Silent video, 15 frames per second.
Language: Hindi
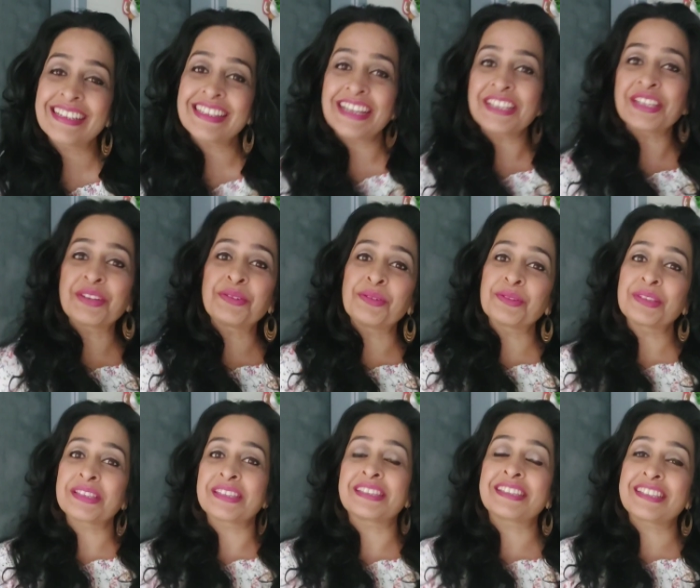लता जी को
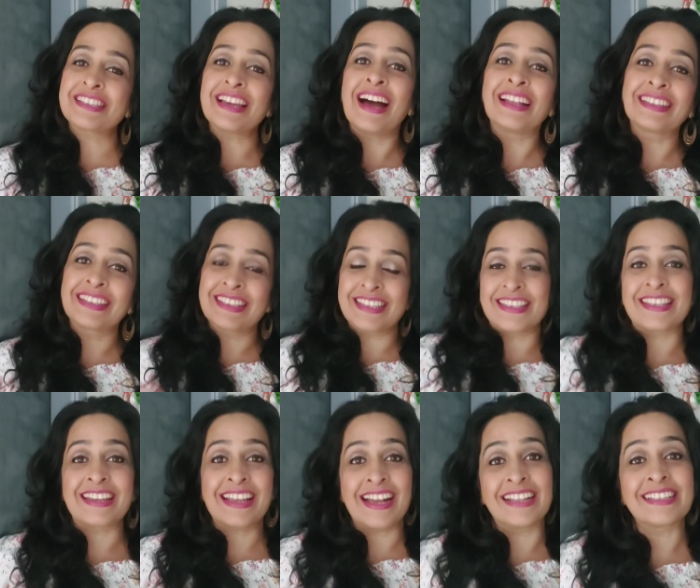चांद
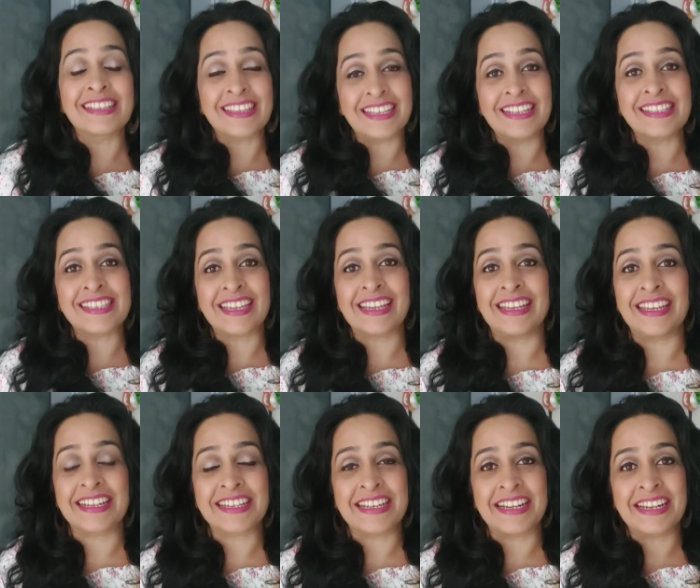चंद्रयान तीन से
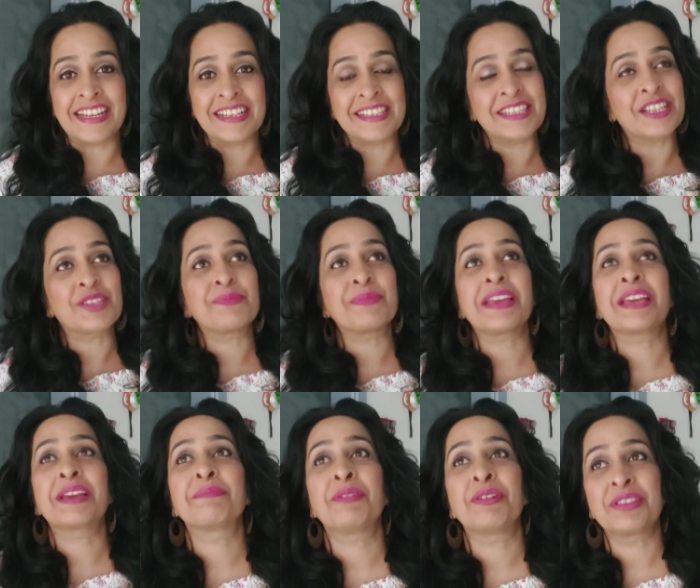कनेक्ट करना सच में
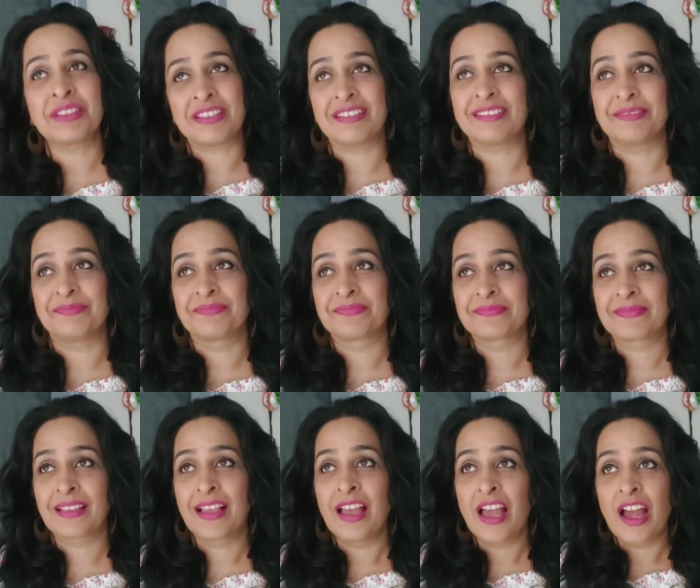एक बहुत
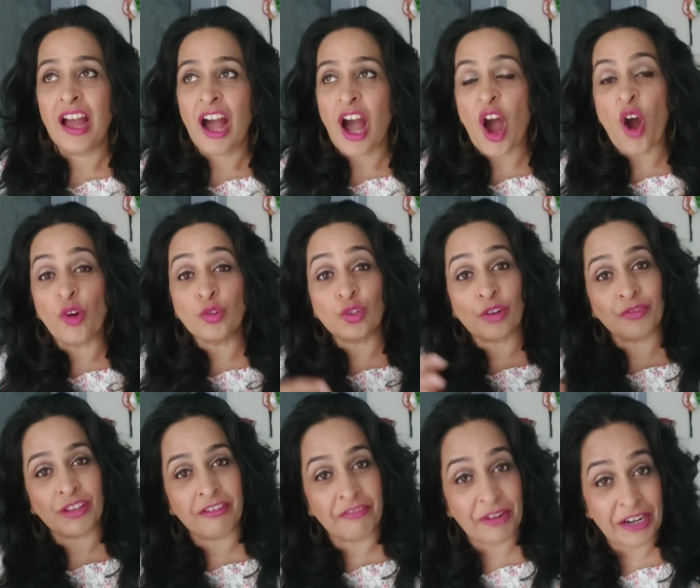आउट ऑफ
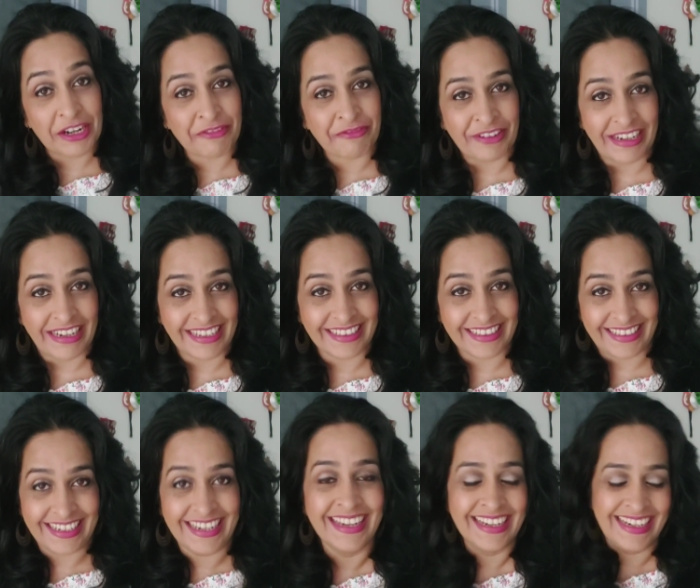द वर्ल्ड फीलिंग
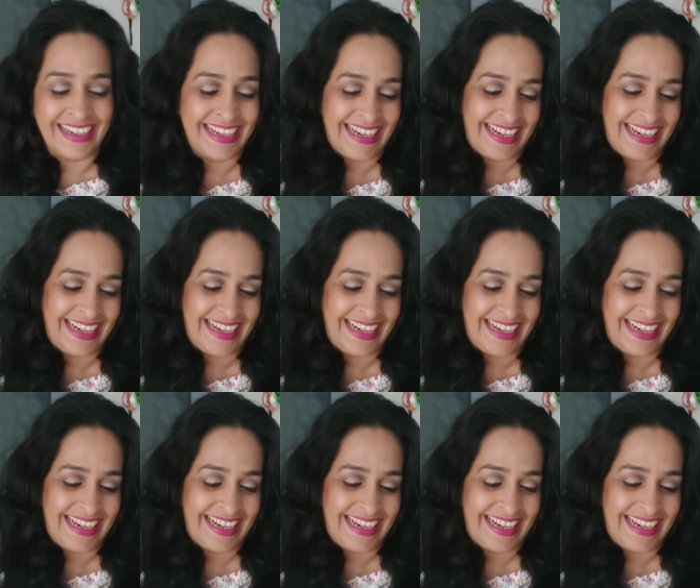थी